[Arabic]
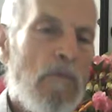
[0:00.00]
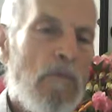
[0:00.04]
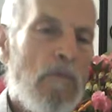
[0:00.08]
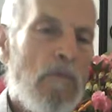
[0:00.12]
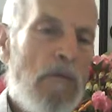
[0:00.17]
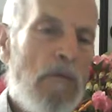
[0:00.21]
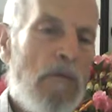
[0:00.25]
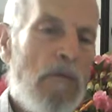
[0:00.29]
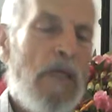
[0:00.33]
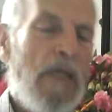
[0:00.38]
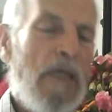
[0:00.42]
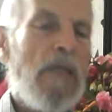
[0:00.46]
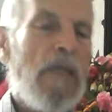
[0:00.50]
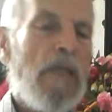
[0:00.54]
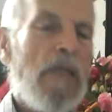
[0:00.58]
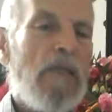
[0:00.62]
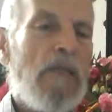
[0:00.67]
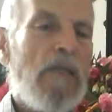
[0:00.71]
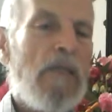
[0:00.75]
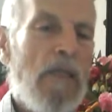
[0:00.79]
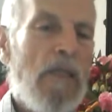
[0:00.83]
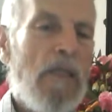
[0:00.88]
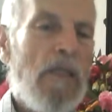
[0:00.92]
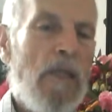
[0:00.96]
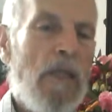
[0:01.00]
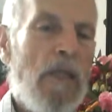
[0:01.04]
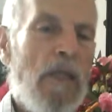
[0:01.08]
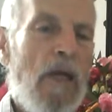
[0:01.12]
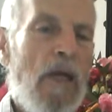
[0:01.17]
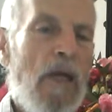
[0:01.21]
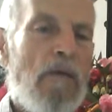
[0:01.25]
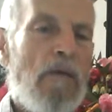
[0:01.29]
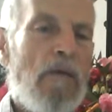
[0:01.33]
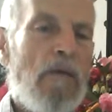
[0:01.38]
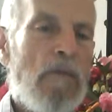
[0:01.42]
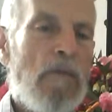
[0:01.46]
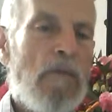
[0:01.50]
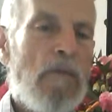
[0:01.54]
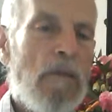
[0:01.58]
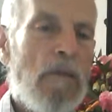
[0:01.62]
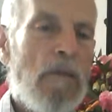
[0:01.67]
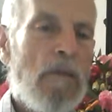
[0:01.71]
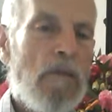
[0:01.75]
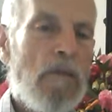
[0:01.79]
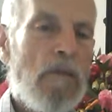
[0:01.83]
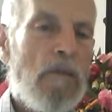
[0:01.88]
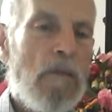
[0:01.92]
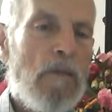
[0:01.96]
بقيت عند
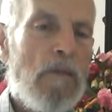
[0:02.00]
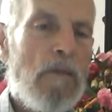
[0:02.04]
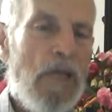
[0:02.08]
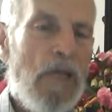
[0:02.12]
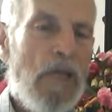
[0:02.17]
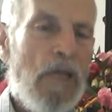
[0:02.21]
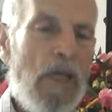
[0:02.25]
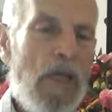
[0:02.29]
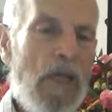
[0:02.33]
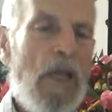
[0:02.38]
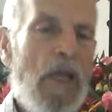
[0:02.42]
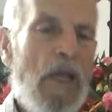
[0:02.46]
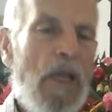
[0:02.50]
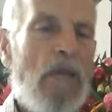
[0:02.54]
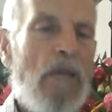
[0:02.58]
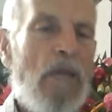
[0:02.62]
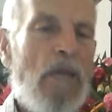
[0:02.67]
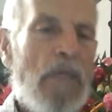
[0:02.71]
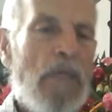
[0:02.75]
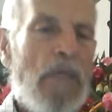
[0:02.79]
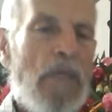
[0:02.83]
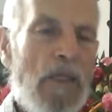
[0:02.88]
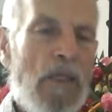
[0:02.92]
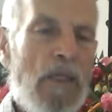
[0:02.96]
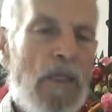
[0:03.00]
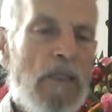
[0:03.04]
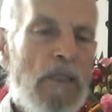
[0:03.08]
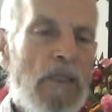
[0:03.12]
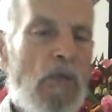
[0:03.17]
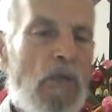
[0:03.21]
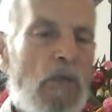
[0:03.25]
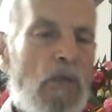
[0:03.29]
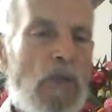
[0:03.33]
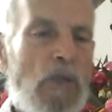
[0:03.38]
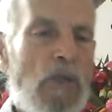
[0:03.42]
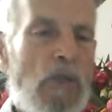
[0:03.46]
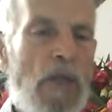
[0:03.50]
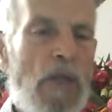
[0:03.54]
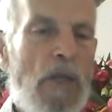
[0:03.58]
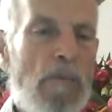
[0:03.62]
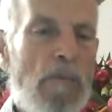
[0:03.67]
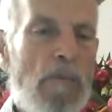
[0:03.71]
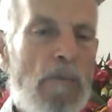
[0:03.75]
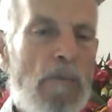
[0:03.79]
قلة من الإنس والجان